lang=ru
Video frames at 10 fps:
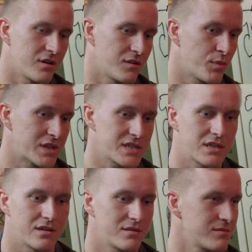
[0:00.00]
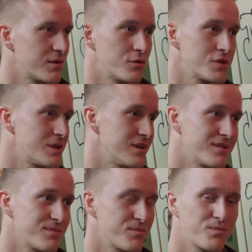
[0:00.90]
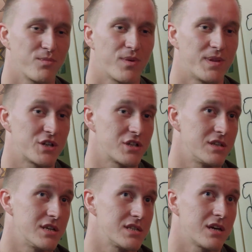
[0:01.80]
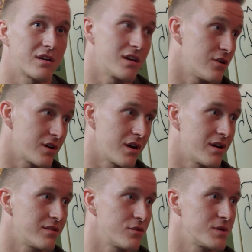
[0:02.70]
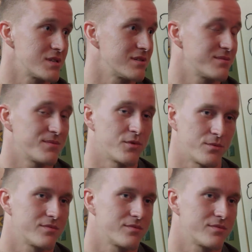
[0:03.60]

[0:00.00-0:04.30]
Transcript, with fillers: испанцы, русские, даже есть Hungarian Guy, то есть, ну...